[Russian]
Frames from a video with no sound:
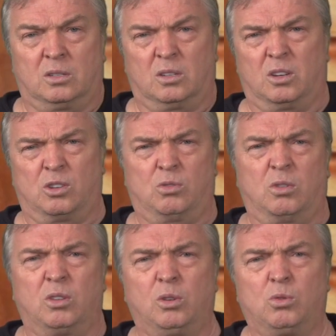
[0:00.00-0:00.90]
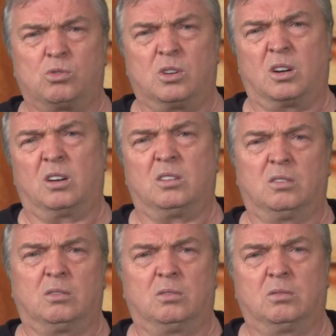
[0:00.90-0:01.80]
А что Андрюша Разин?
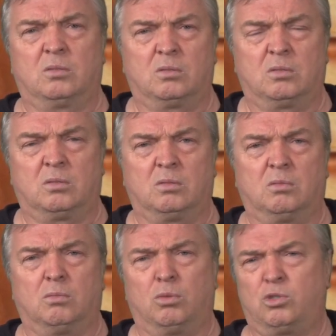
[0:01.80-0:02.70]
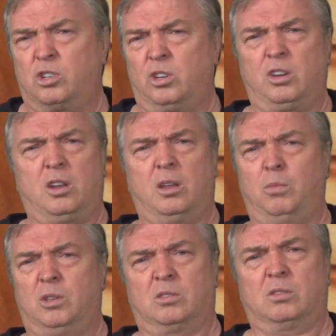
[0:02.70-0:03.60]
Больше немец?